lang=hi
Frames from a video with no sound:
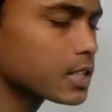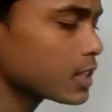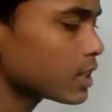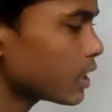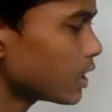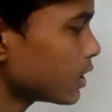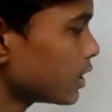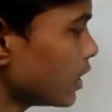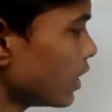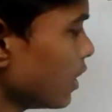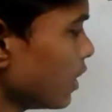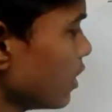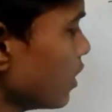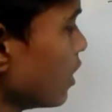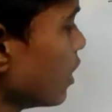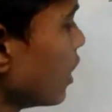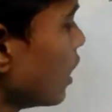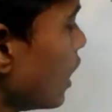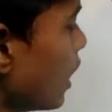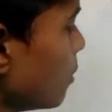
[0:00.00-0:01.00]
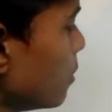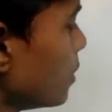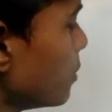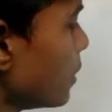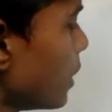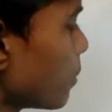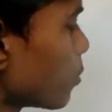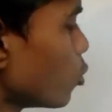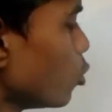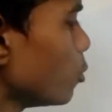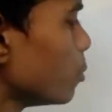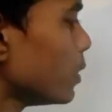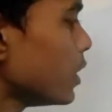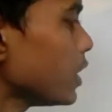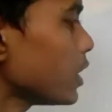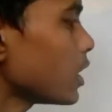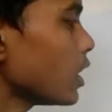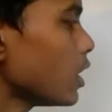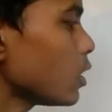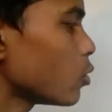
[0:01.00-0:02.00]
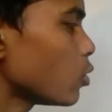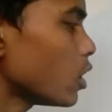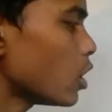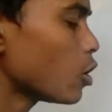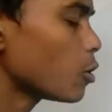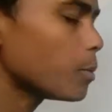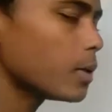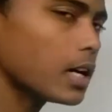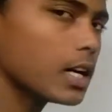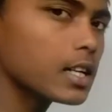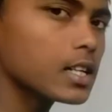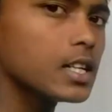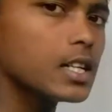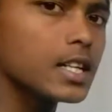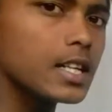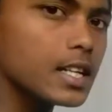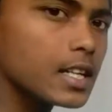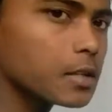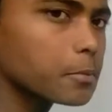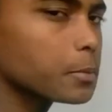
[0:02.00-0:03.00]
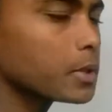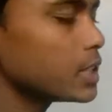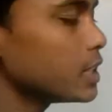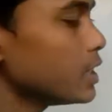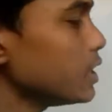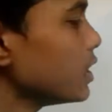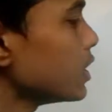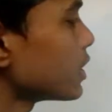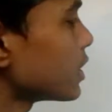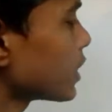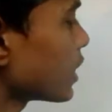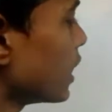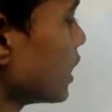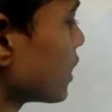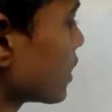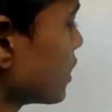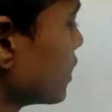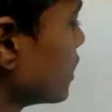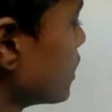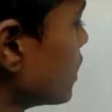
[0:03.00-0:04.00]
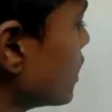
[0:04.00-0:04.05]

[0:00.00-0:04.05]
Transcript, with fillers: सीखा था अब हम आपको भिन्न का गुड़ा और भाग एक में ही सिखाएंगे